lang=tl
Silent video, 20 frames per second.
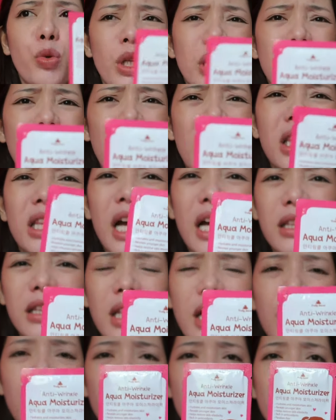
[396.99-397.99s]
28
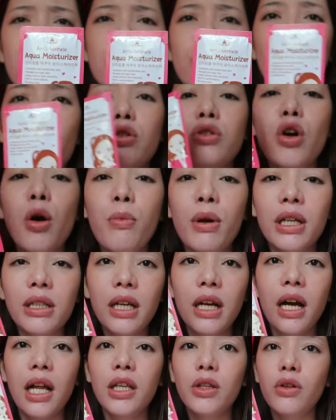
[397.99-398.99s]
ata yun. So, sobrang
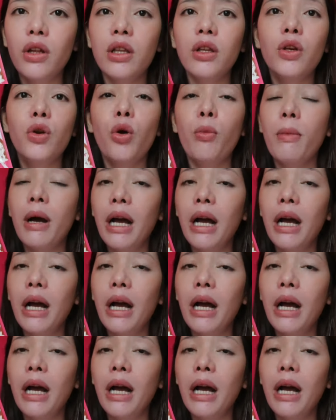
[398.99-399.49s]
tagal nyo na yung